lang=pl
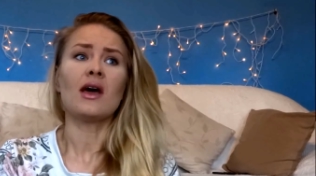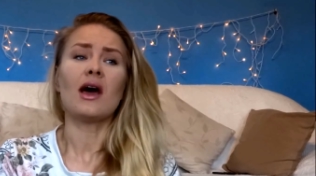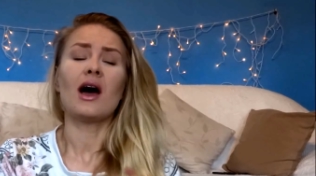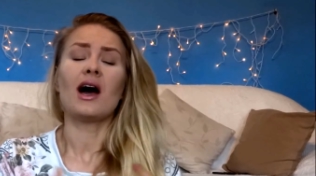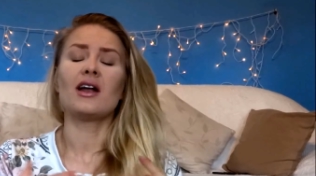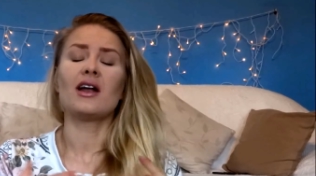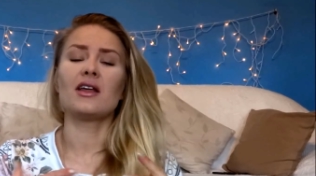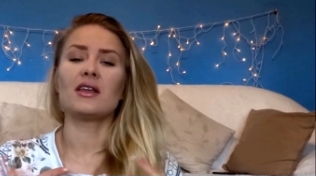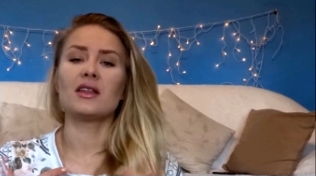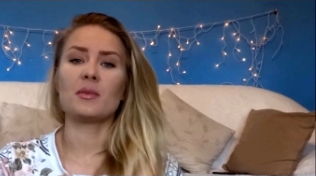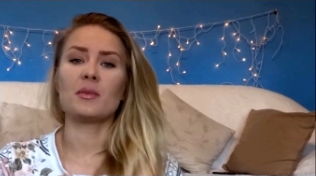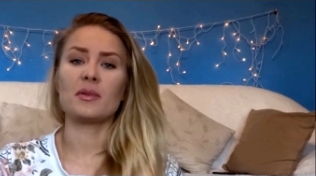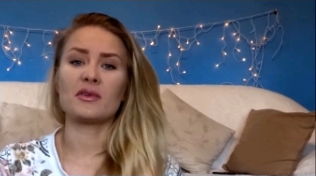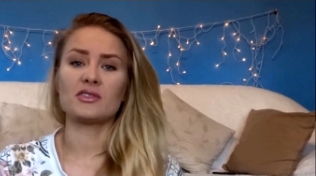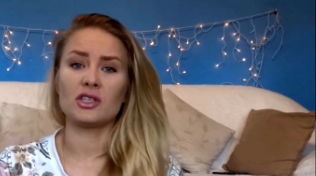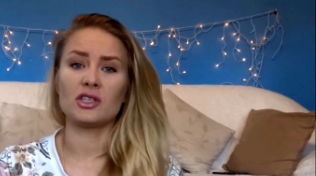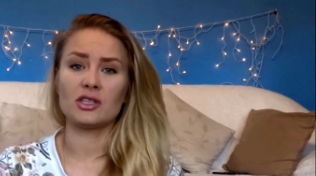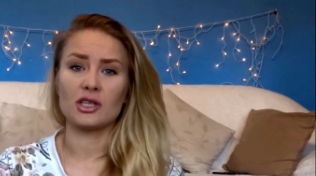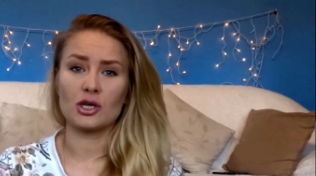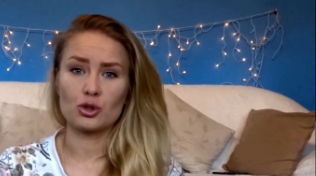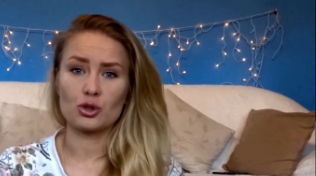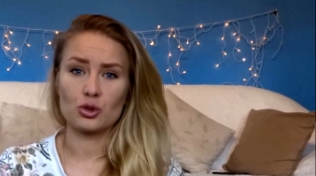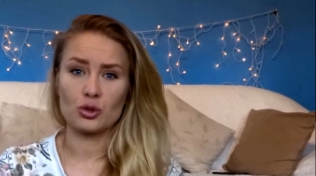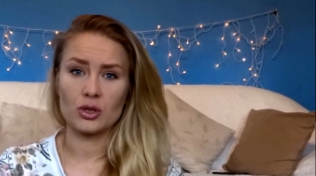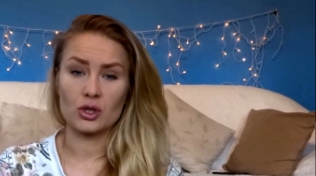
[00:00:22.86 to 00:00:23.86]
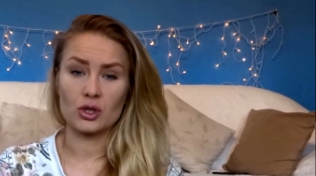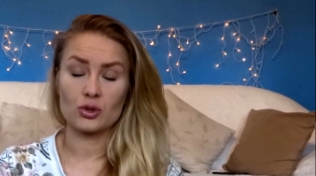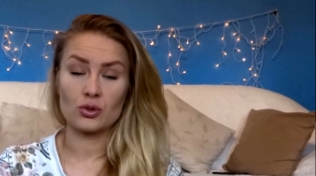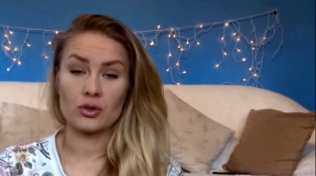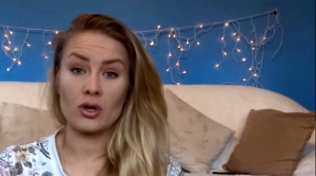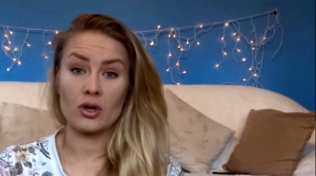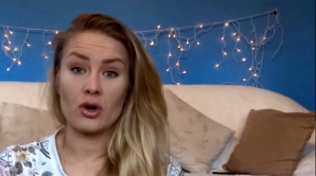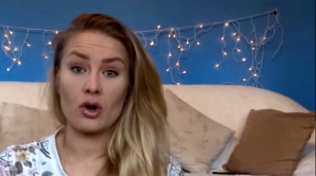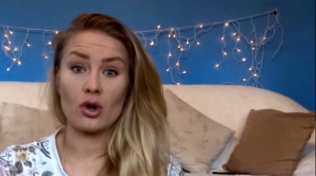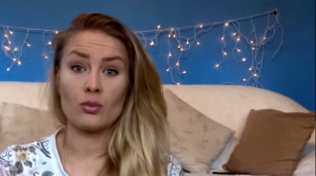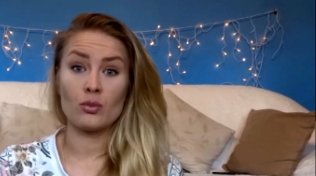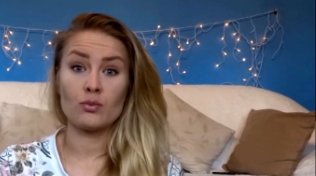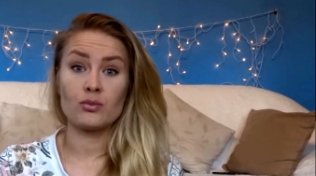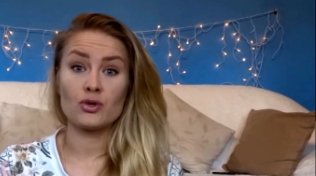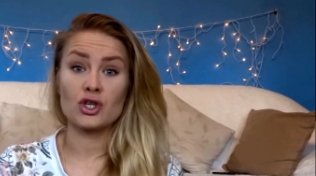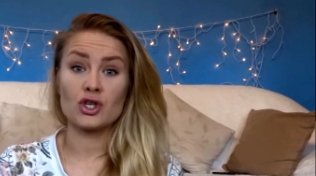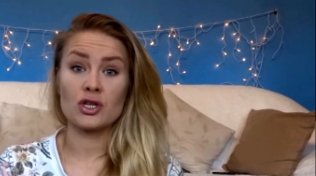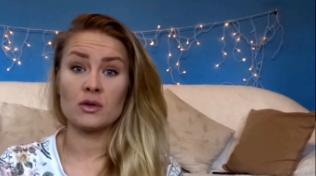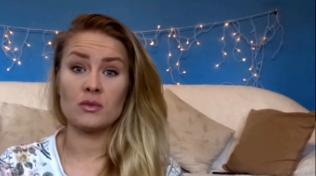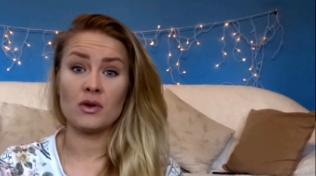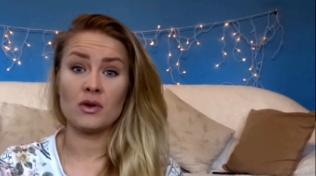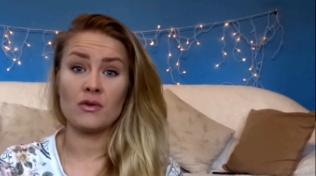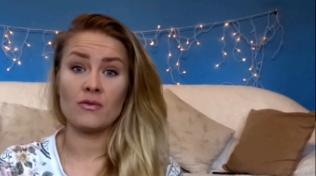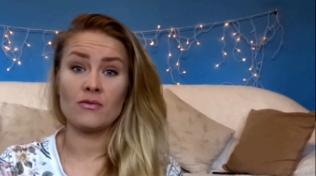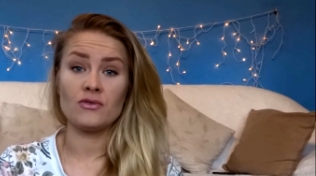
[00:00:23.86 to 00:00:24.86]
ale ja naprawdę tak czuję. Czuję
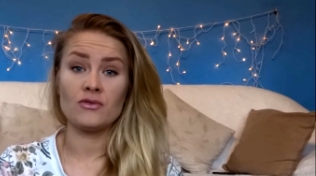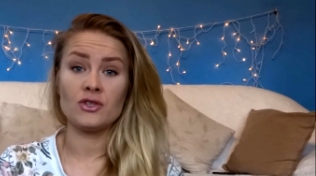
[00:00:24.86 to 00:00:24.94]
olbrzymią